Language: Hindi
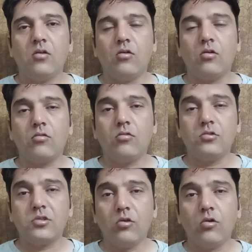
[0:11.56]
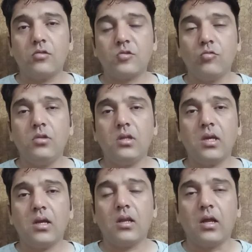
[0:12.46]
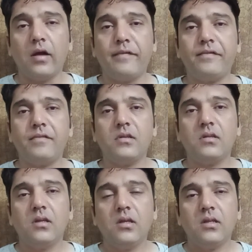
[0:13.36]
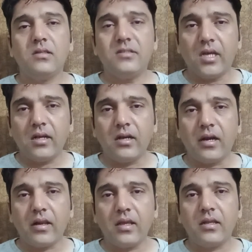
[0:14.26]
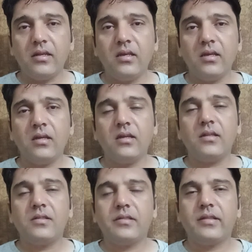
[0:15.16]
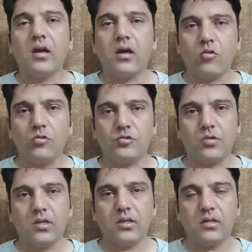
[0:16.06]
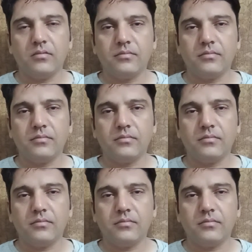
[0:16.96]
और कुछ लोग सूद के खिलाफ जंग लड़ने के लिए तैयार हो चुके हैं